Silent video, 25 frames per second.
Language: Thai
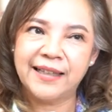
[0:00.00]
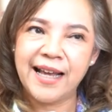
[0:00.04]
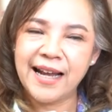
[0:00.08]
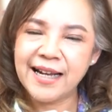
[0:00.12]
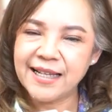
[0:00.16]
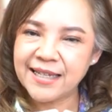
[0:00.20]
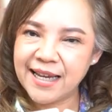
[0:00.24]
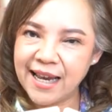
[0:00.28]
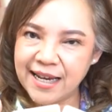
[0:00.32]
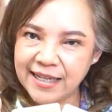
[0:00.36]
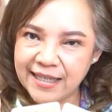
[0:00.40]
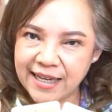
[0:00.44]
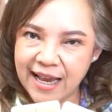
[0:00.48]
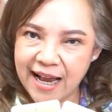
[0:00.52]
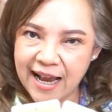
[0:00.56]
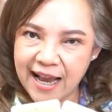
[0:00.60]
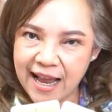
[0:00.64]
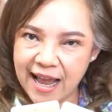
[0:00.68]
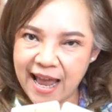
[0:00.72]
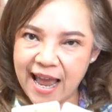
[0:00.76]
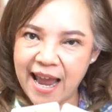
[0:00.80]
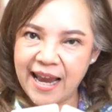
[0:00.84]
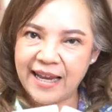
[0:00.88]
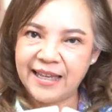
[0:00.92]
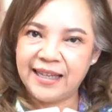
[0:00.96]
ตั้งใจจะ
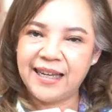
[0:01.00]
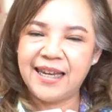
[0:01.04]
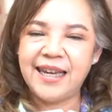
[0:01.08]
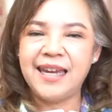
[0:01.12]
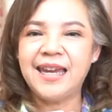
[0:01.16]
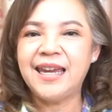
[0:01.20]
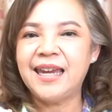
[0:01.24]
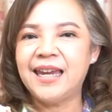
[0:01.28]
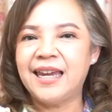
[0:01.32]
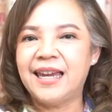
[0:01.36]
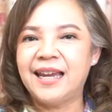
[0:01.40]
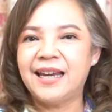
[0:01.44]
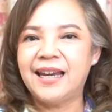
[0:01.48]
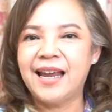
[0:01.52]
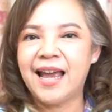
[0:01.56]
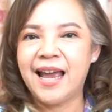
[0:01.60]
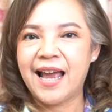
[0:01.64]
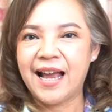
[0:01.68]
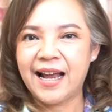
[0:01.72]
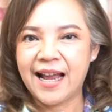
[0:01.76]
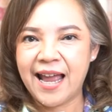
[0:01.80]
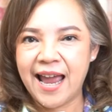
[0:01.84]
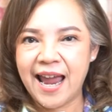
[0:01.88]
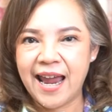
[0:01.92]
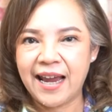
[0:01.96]
ขายที่นะ
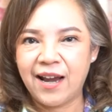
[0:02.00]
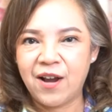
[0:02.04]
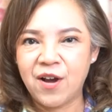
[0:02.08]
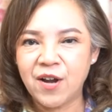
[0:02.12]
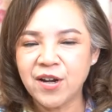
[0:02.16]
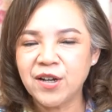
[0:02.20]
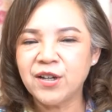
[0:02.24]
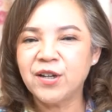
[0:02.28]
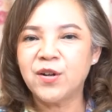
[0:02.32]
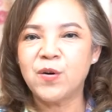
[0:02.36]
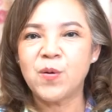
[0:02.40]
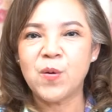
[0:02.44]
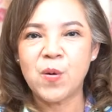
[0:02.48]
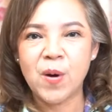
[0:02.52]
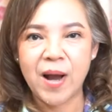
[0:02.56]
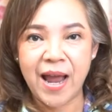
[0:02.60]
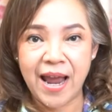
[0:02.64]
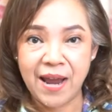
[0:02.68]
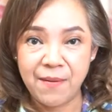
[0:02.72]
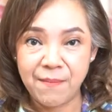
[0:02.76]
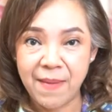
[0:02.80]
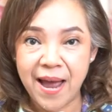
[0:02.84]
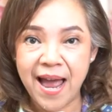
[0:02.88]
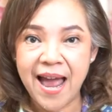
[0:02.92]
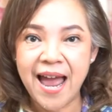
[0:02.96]
คะขายคอนโด
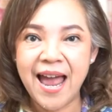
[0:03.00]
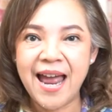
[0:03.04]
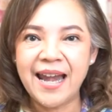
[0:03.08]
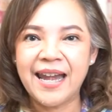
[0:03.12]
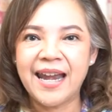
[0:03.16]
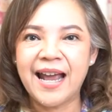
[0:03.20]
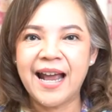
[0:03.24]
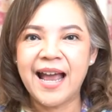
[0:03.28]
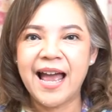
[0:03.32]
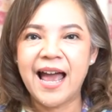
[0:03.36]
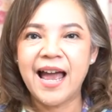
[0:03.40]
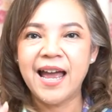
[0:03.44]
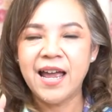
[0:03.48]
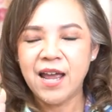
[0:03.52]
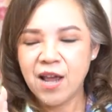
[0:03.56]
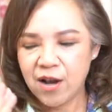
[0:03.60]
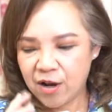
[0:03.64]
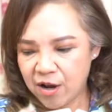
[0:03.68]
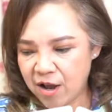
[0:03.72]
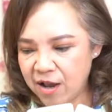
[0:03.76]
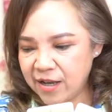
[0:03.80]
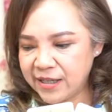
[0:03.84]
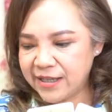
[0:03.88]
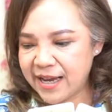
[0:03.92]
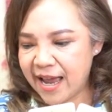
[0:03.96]
ขายบ้านนะคะ
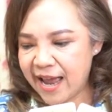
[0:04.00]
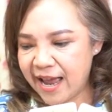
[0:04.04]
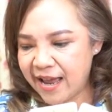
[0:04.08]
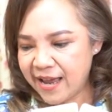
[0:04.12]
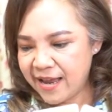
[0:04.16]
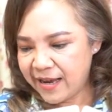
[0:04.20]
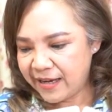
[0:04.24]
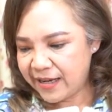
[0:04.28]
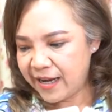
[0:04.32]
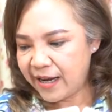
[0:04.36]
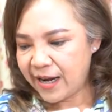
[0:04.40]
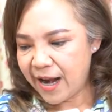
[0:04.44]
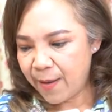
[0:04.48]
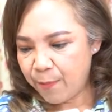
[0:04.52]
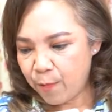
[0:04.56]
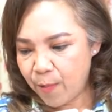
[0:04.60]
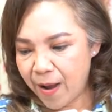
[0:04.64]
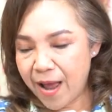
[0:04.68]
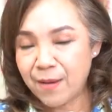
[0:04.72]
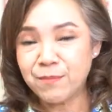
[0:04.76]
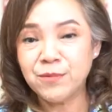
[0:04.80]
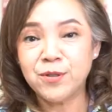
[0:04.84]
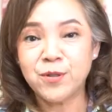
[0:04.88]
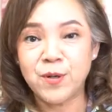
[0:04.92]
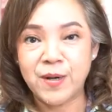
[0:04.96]
ก็จะได้รับ
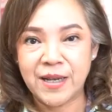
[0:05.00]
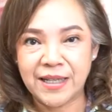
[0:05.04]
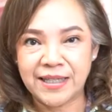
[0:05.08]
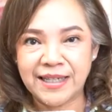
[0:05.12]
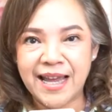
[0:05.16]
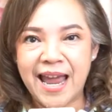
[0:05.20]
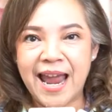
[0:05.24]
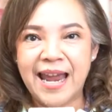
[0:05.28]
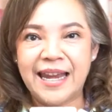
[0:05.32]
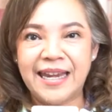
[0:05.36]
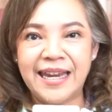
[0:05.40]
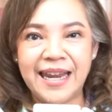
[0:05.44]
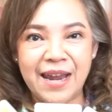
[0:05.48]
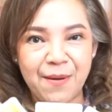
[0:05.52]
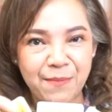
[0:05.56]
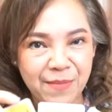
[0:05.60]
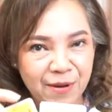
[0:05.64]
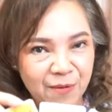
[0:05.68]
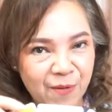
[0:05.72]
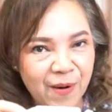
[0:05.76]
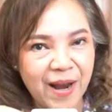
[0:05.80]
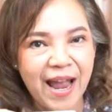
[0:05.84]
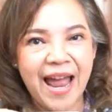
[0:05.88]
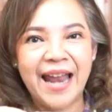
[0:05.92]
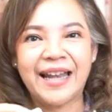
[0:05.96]
ความสนใจนี่
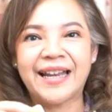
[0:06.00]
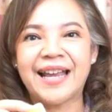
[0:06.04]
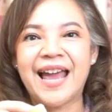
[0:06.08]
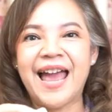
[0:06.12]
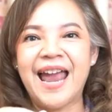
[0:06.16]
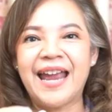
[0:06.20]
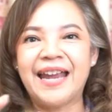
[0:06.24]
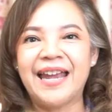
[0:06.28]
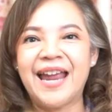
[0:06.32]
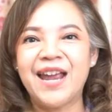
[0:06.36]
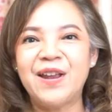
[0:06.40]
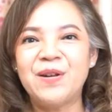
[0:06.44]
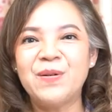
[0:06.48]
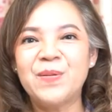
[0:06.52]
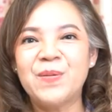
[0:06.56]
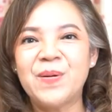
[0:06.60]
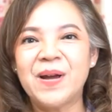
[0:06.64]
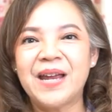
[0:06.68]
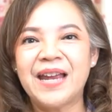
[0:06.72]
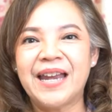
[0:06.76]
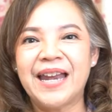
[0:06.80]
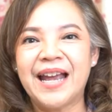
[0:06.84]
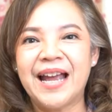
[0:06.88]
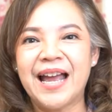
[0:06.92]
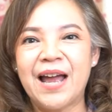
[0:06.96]
มีโอกาสขายได้ด้ว
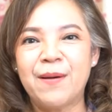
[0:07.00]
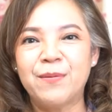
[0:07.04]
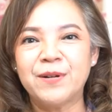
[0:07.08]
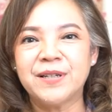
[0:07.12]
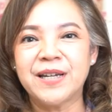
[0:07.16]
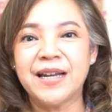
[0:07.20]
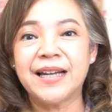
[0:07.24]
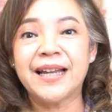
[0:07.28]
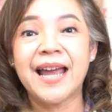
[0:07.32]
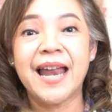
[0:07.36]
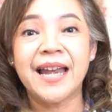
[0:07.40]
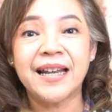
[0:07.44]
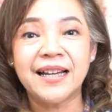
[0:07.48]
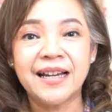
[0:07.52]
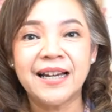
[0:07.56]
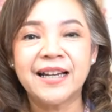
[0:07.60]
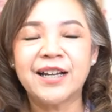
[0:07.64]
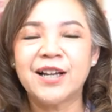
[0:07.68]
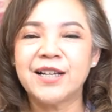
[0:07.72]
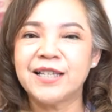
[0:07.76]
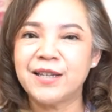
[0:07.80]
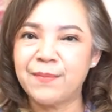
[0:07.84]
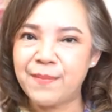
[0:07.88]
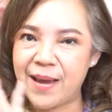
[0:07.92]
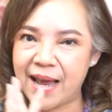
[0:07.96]
ยนะคะเพราะฉะนั้นการเงิน
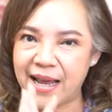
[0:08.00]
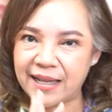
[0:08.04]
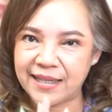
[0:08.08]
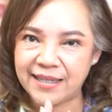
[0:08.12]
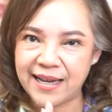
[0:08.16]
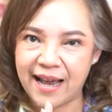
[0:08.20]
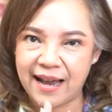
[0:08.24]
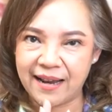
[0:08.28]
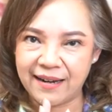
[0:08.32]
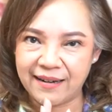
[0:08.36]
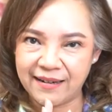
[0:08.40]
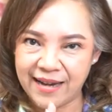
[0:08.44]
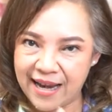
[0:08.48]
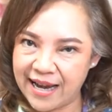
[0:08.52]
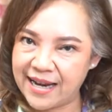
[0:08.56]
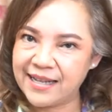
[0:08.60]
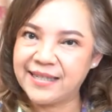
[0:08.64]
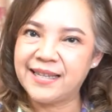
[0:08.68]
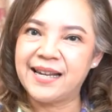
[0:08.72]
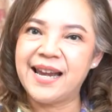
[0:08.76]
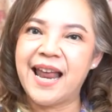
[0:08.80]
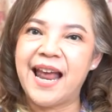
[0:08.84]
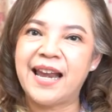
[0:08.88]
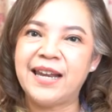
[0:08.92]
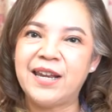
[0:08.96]
ก็จะมาจากในลั
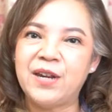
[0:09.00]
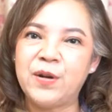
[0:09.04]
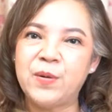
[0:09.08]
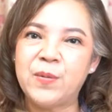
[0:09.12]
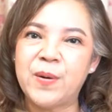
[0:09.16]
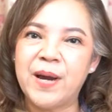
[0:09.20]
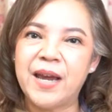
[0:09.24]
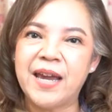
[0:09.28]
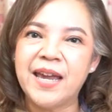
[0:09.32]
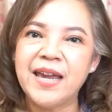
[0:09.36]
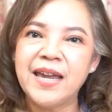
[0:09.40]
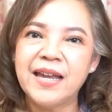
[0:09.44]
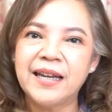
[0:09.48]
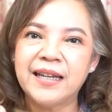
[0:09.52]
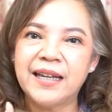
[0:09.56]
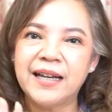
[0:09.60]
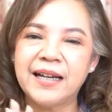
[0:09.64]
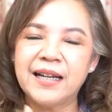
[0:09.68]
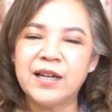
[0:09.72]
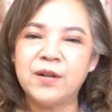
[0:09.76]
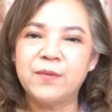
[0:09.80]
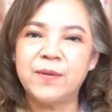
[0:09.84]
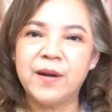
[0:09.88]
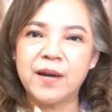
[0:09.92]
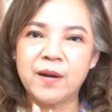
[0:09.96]
กษณะนี้ด้วยถ้า
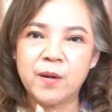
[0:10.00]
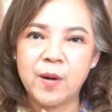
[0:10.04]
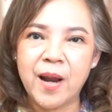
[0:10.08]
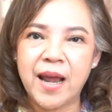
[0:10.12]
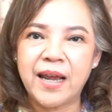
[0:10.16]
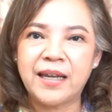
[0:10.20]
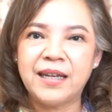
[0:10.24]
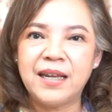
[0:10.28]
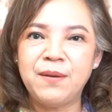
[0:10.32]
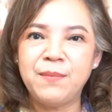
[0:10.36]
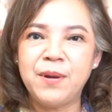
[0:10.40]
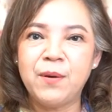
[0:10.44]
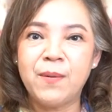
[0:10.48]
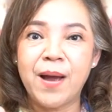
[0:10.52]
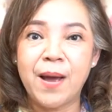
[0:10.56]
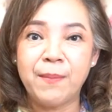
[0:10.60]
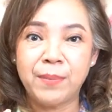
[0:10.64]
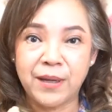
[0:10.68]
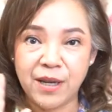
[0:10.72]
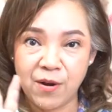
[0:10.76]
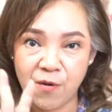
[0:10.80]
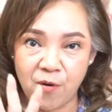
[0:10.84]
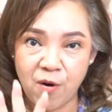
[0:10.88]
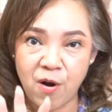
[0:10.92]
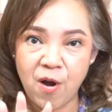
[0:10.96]
เกิดว่าใครที่มีความ
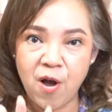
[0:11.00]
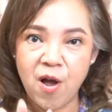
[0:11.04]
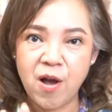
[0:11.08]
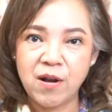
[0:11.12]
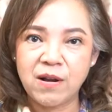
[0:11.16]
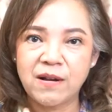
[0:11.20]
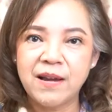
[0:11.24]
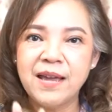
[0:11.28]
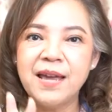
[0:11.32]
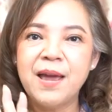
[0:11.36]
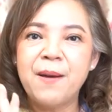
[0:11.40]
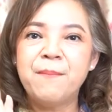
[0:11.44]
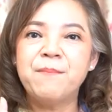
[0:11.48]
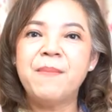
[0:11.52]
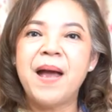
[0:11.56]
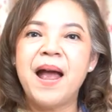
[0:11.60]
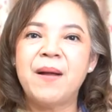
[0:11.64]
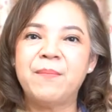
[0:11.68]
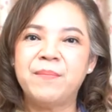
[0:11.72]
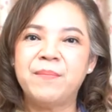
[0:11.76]
เกี่ยวข้องแบ